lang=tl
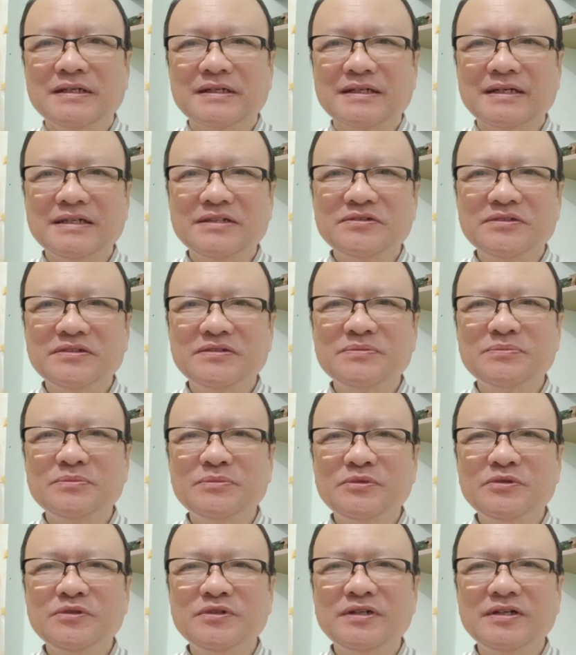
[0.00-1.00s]
Ngayon,
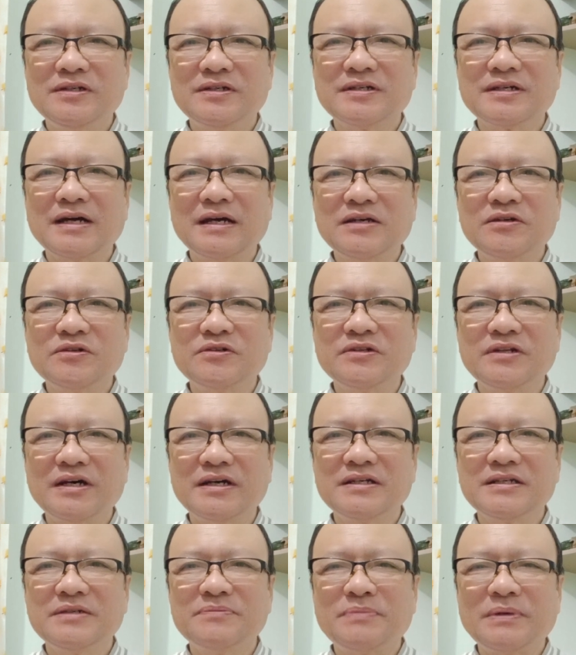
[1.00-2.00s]
muna, ngayon
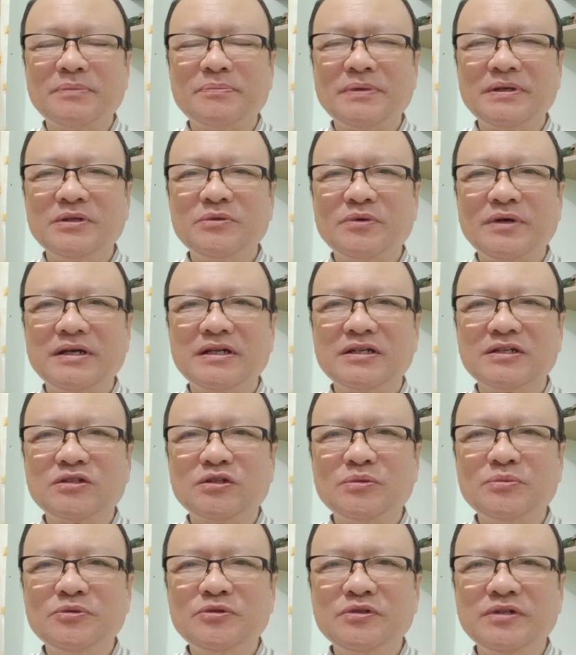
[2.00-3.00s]
ay ipapaliwanag
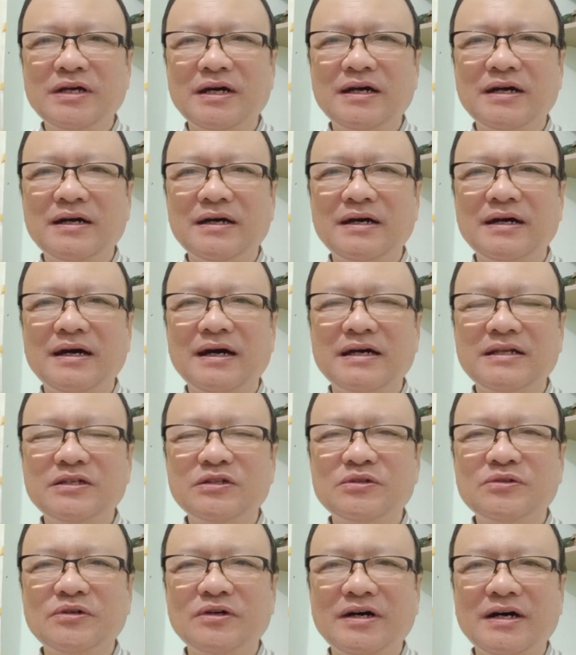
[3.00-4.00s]
ko muna
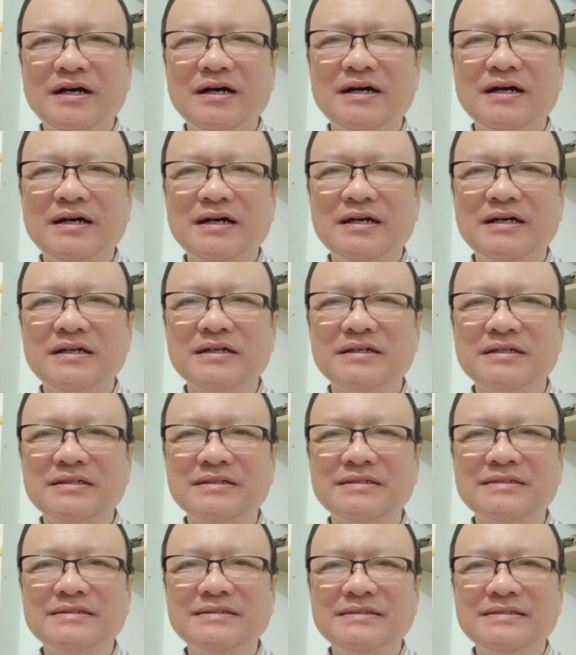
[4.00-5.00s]
ano
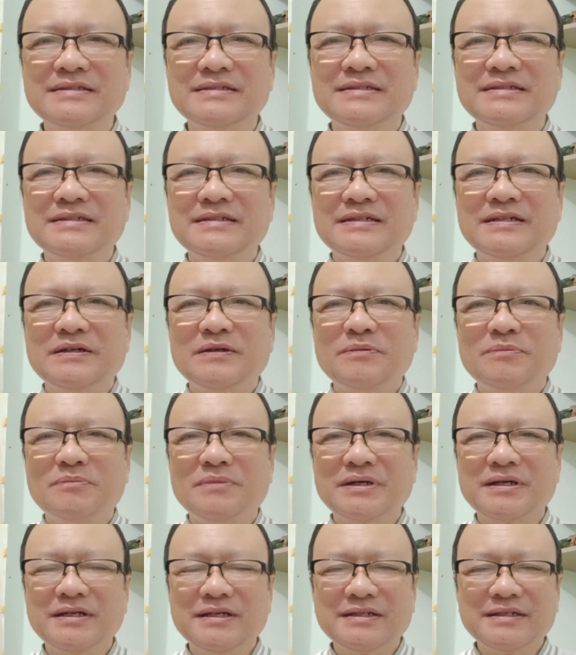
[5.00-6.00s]
ang
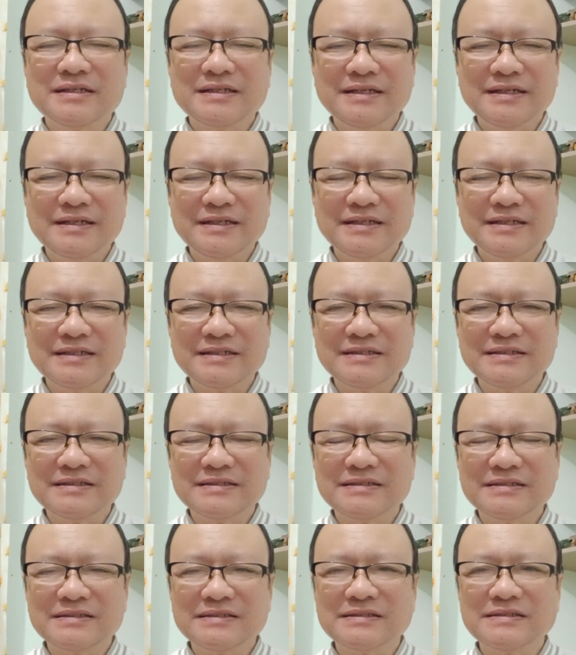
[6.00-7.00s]
magiging
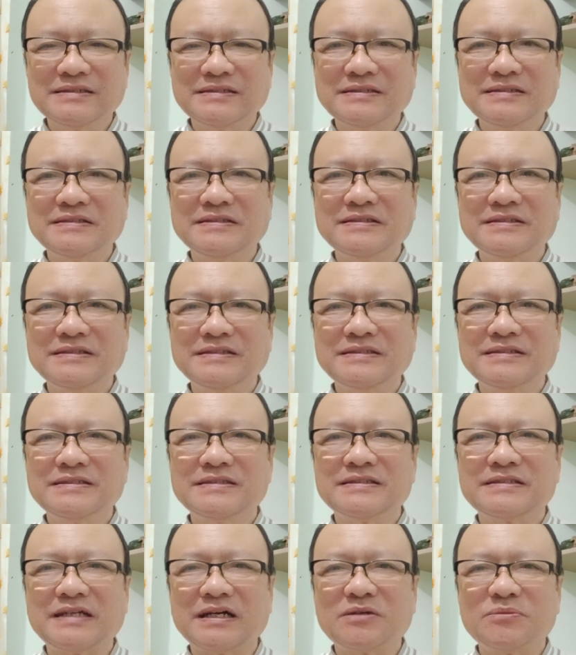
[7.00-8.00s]

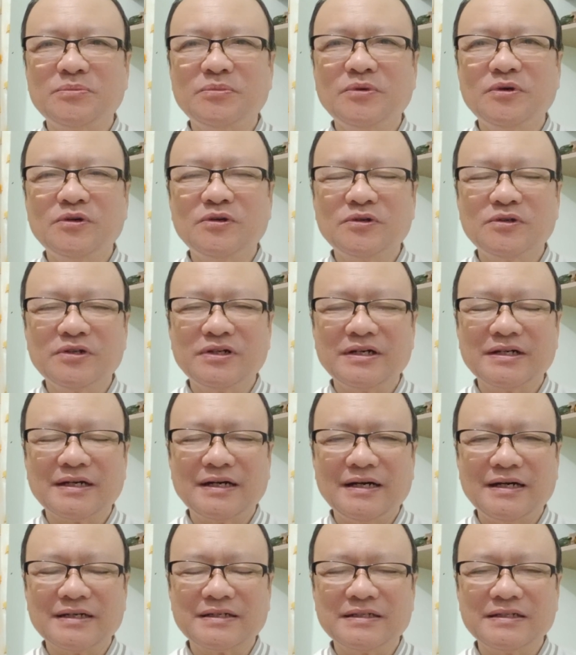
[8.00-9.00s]
takbo ng
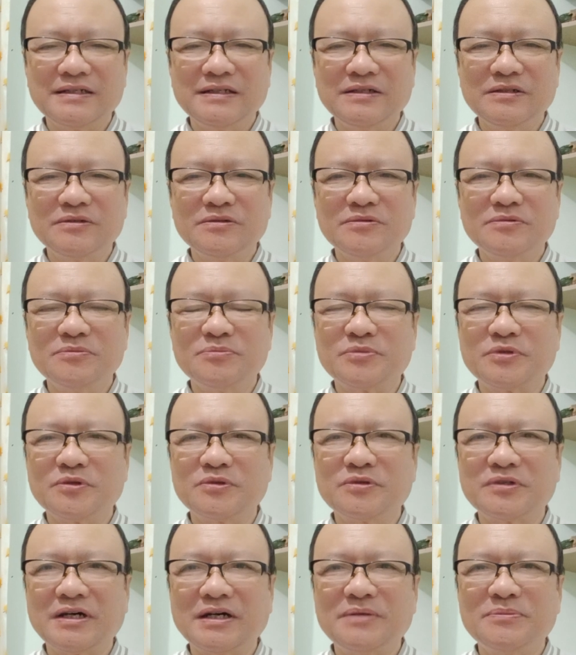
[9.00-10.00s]
aking
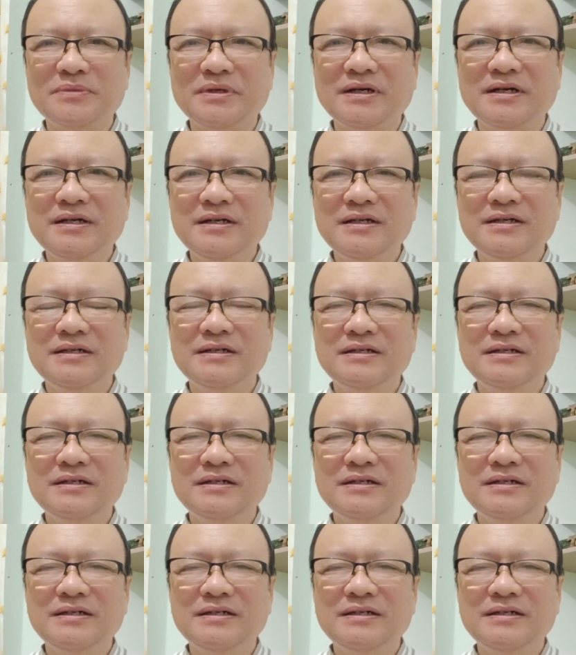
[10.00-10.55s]
programa.